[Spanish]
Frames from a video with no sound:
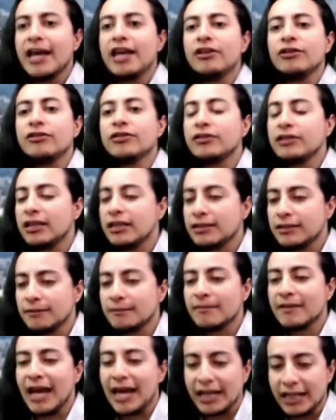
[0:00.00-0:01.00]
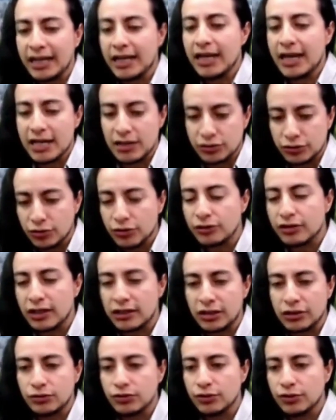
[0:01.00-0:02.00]
Entonces, aquí, estudio tras
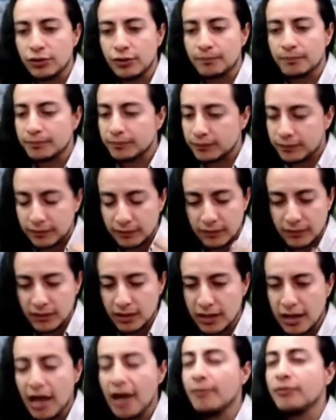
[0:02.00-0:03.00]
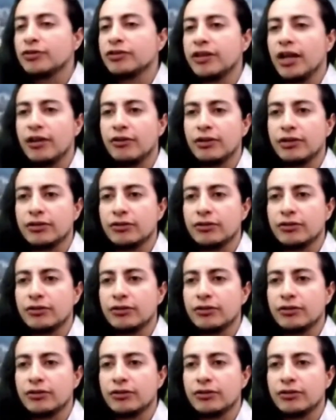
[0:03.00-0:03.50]
estudio, ha mostrado